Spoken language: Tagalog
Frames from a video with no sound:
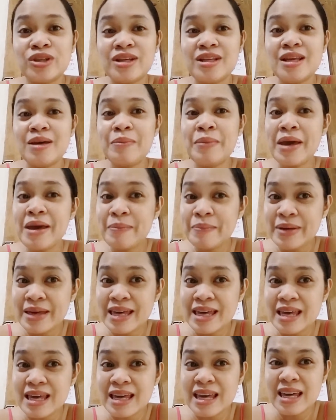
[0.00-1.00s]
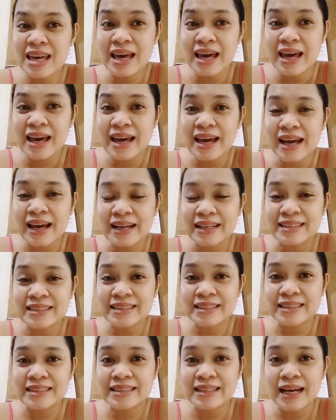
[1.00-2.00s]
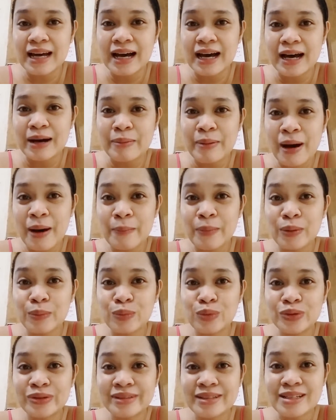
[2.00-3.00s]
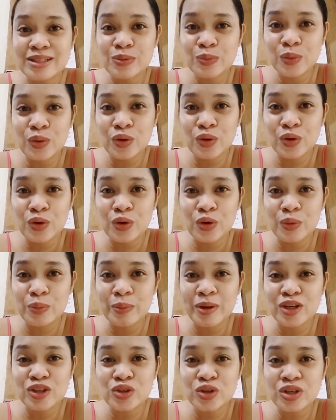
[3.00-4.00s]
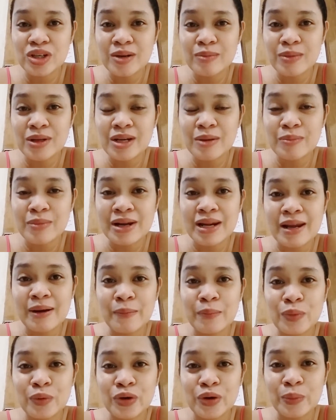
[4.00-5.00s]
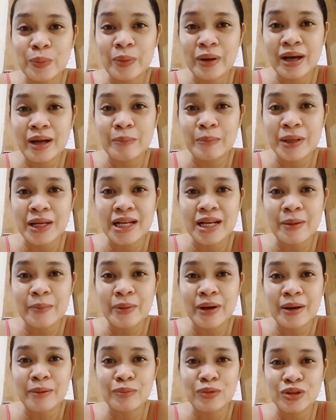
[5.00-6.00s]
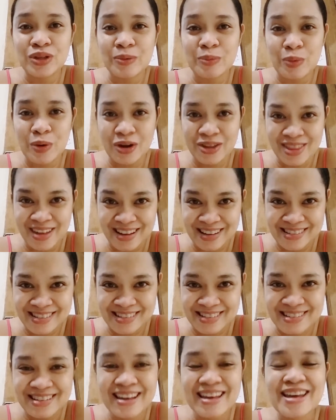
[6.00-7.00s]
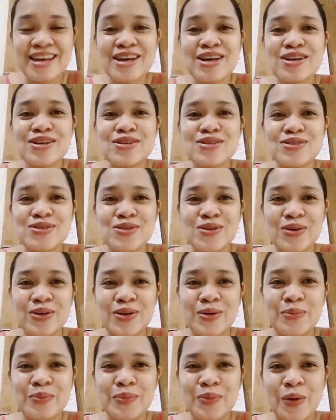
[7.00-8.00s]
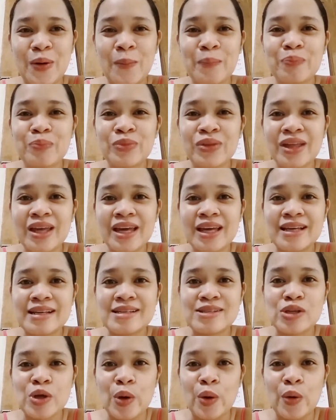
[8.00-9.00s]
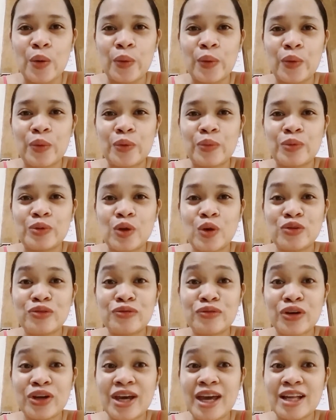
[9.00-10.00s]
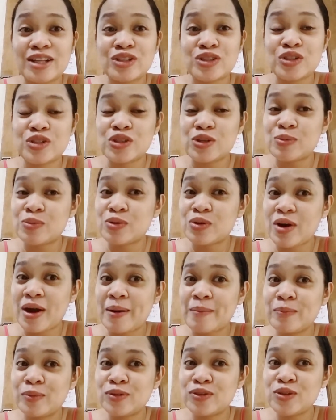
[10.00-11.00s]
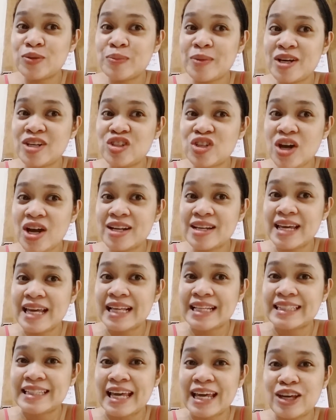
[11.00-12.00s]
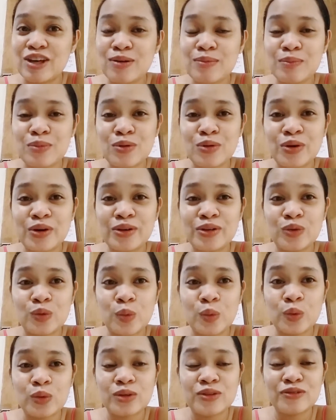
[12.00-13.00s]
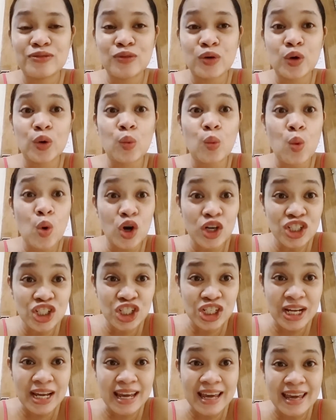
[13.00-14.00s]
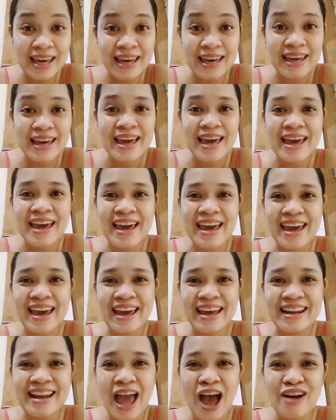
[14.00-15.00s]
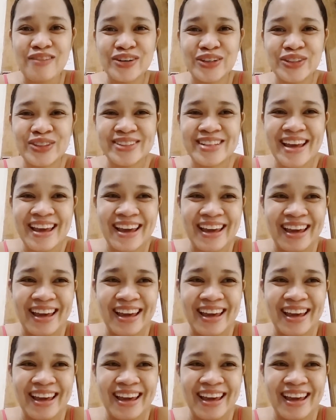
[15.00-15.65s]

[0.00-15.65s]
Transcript: baby, um, habang buntis po, make sure na minimal lang po yung pag-apply ng mga beauty products. So, yun po. So, don't forget to subscribe po to my channel. Thank you po for watching and have a good day.